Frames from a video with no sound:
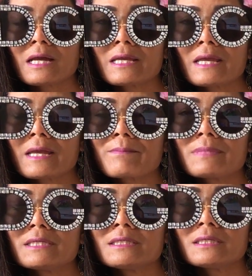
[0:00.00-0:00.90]
a I
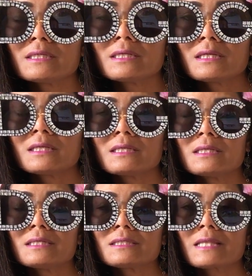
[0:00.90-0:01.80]
happy l i
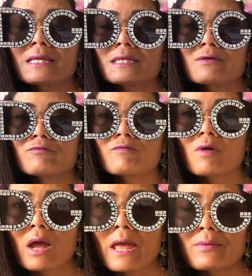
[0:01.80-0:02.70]
d y thank you for
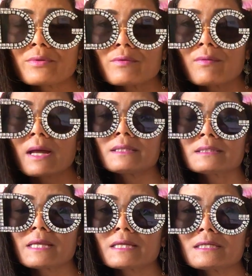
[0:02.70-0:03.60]
everyone
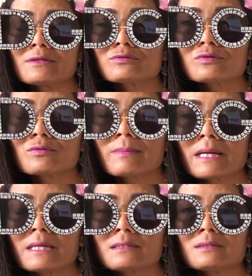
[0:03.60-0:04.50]
thank you so
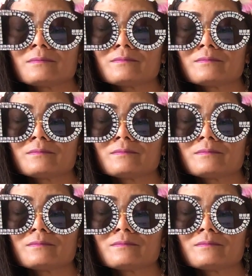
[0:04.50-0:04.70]
much